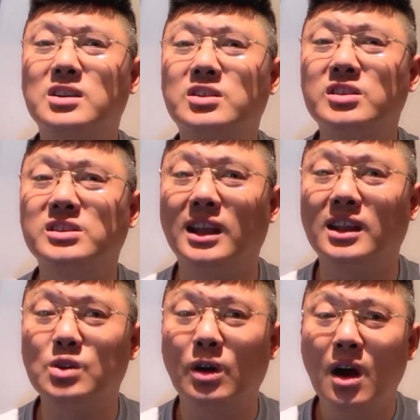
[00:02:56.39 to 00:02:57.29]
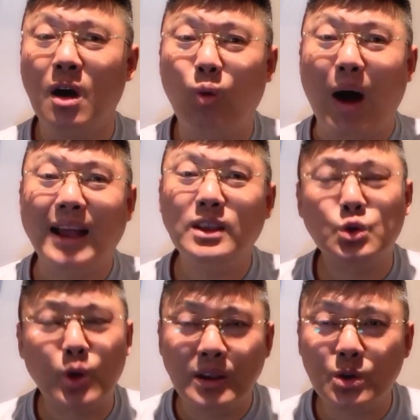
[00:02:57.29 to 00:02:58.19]
这诗写的就完
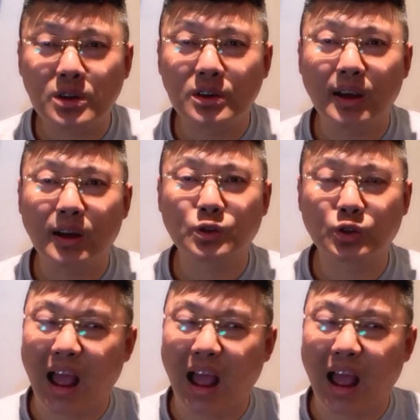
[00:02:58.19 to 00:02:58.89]
全就是这个